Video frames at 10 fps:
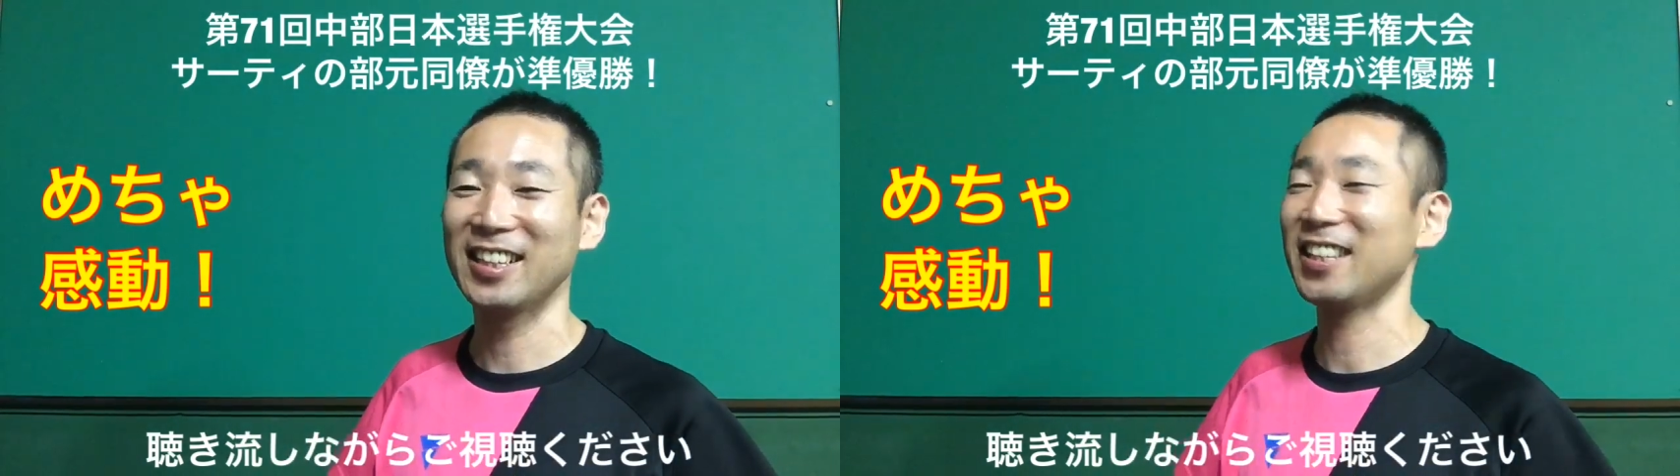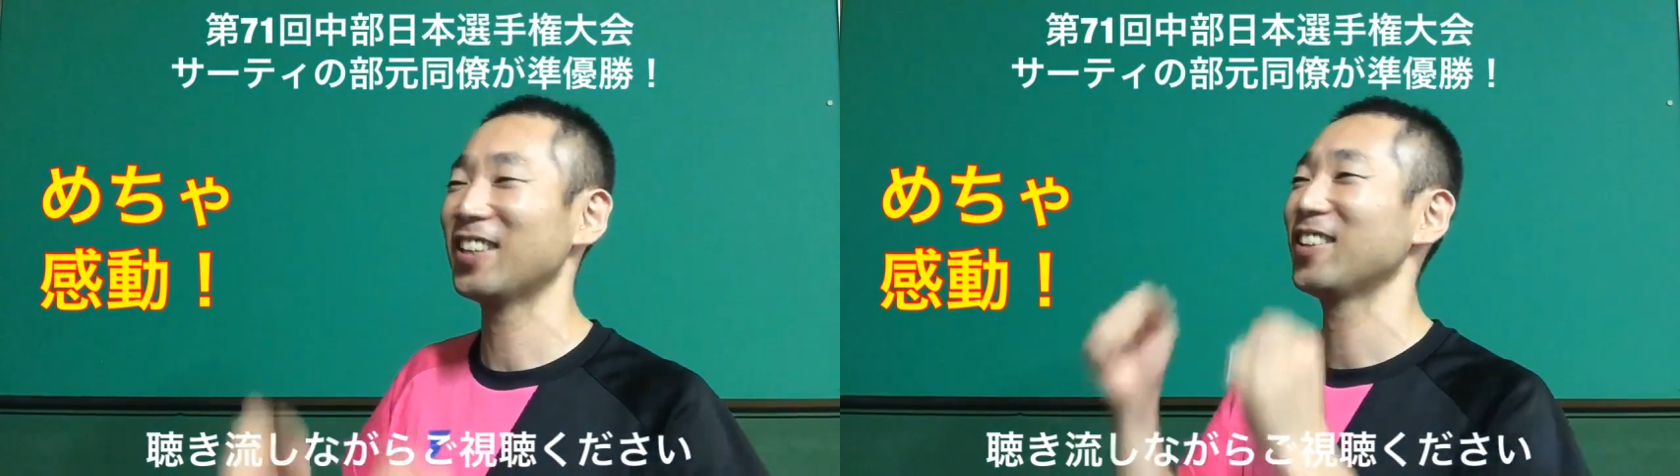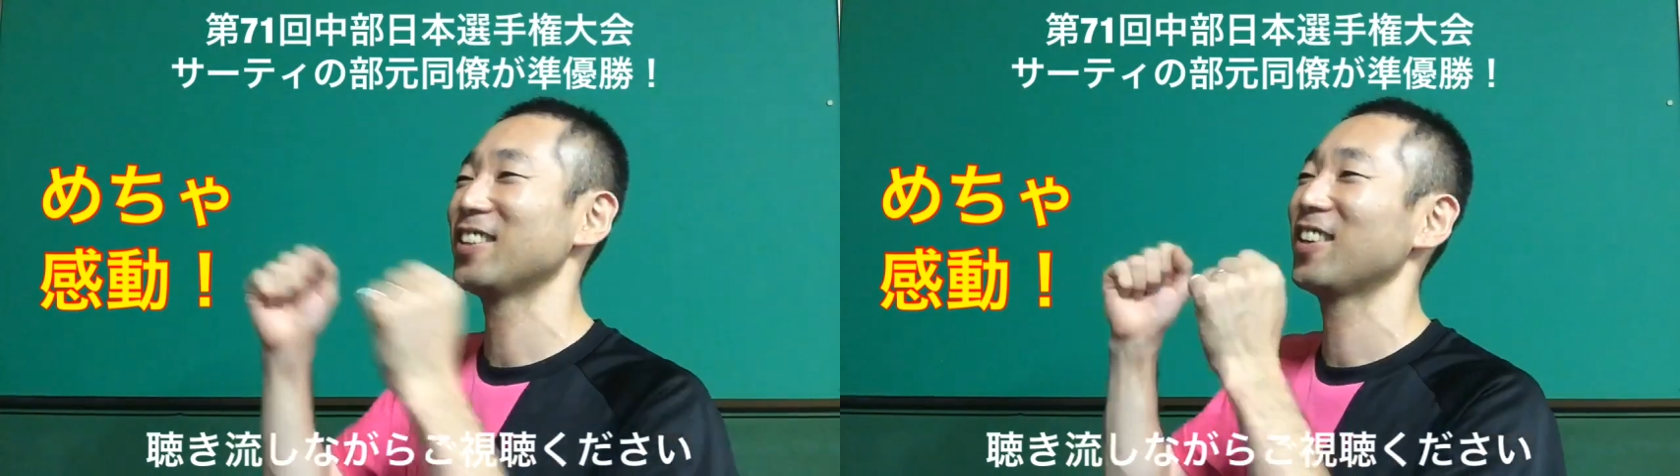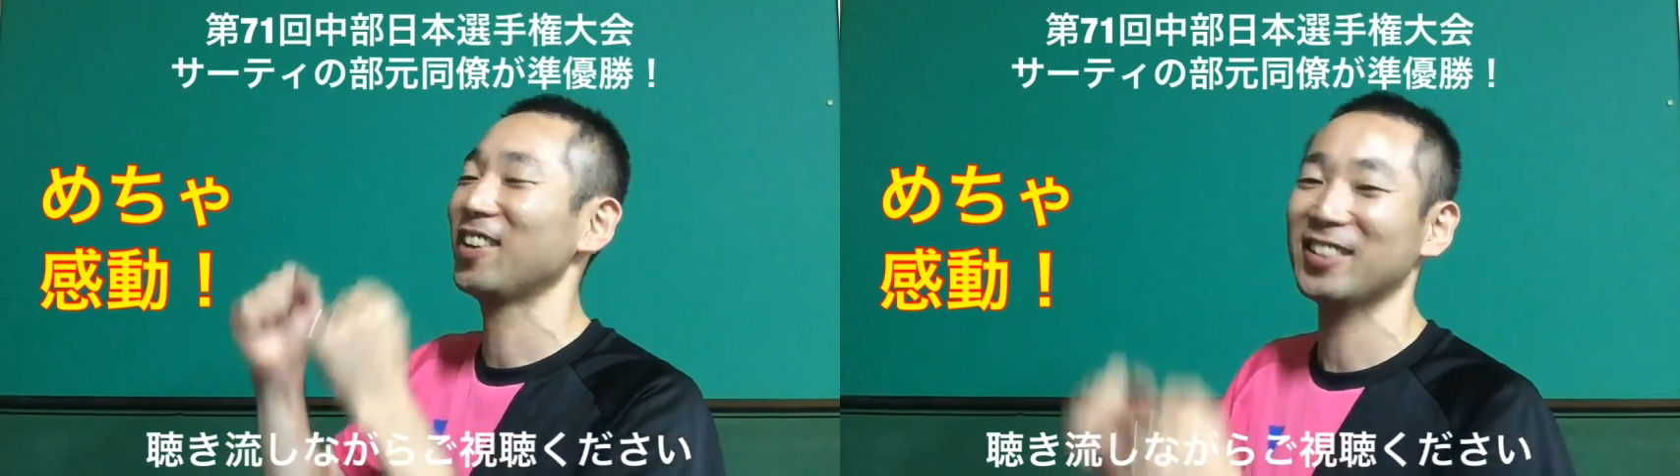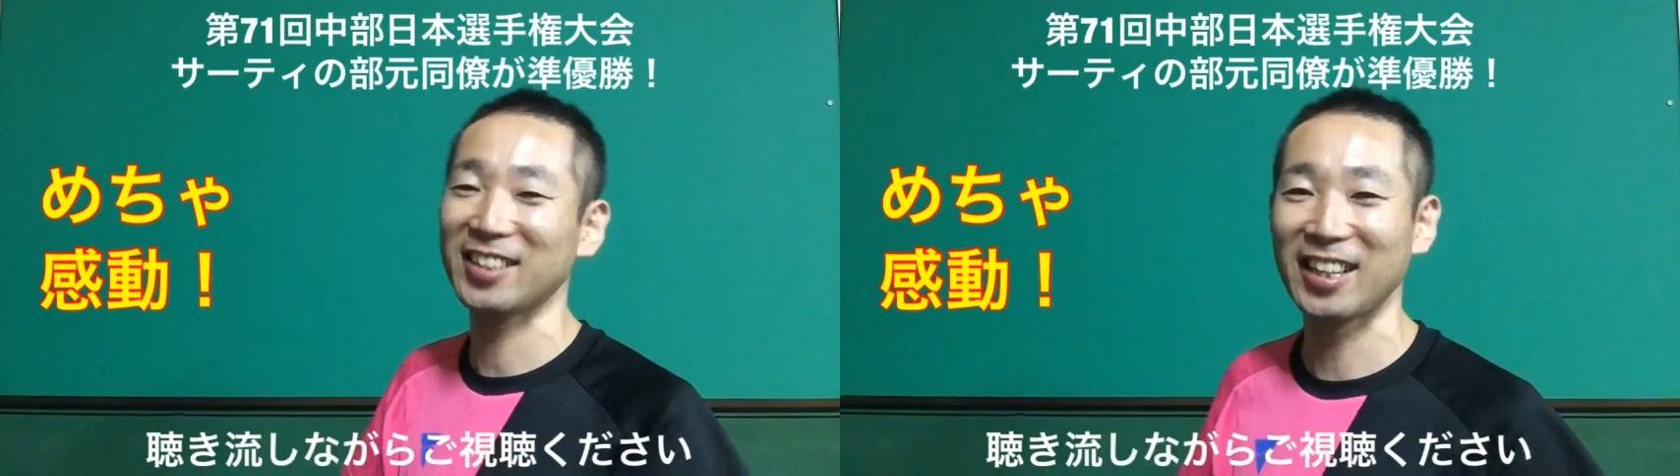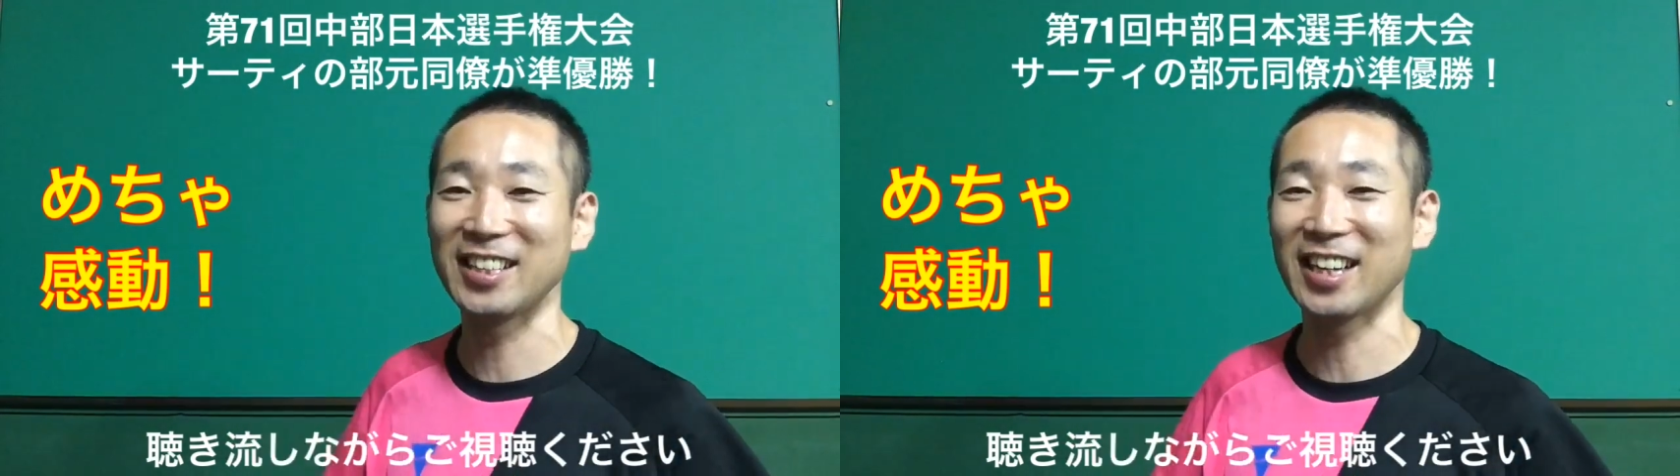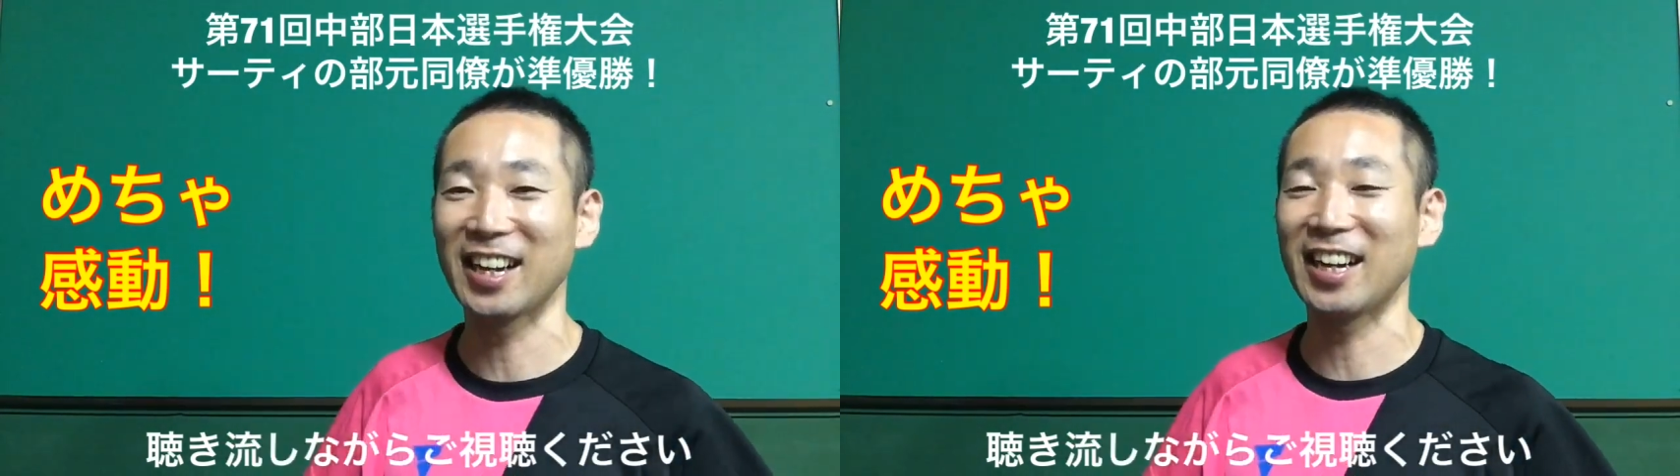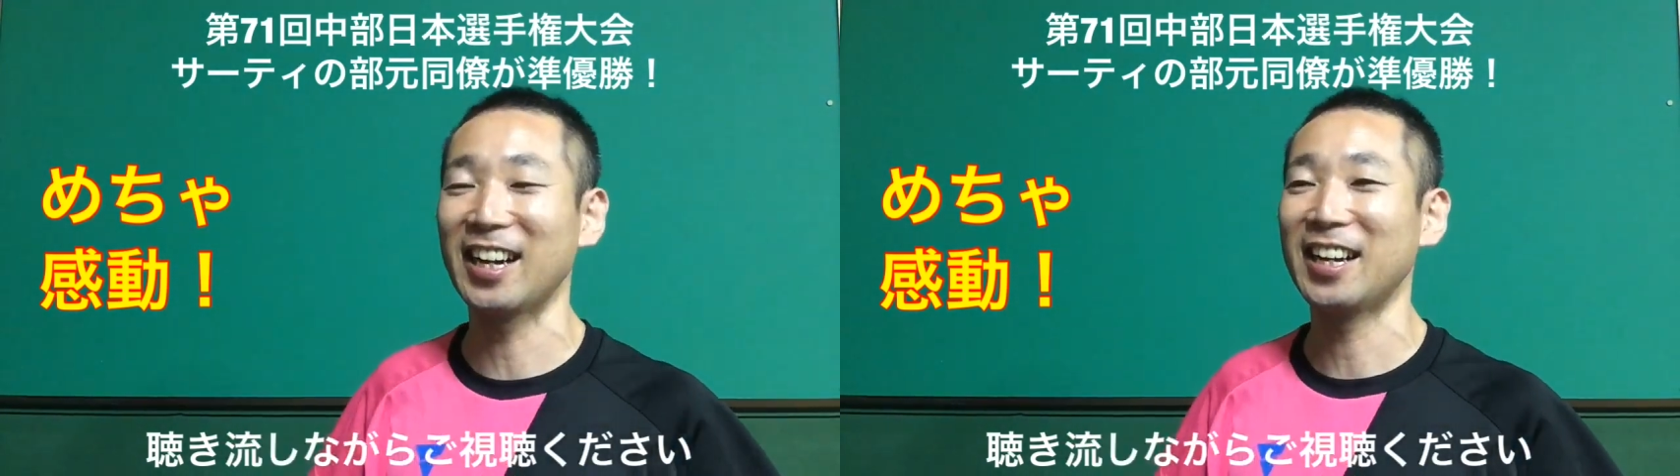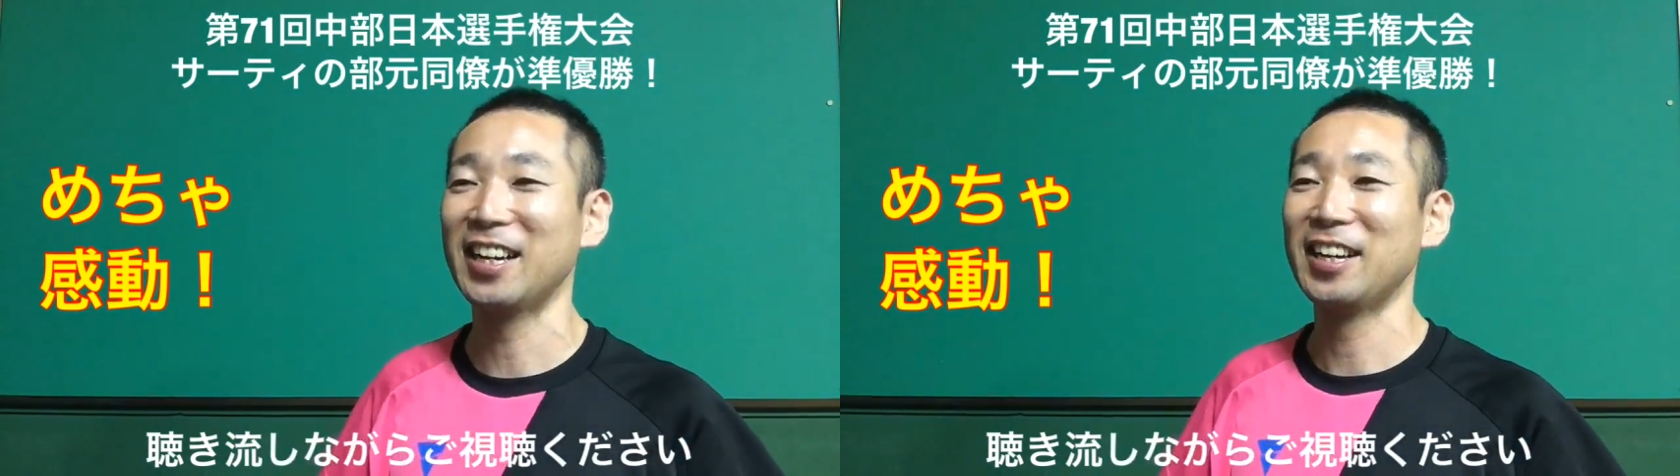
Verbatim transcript: いよいいよ」って言いながら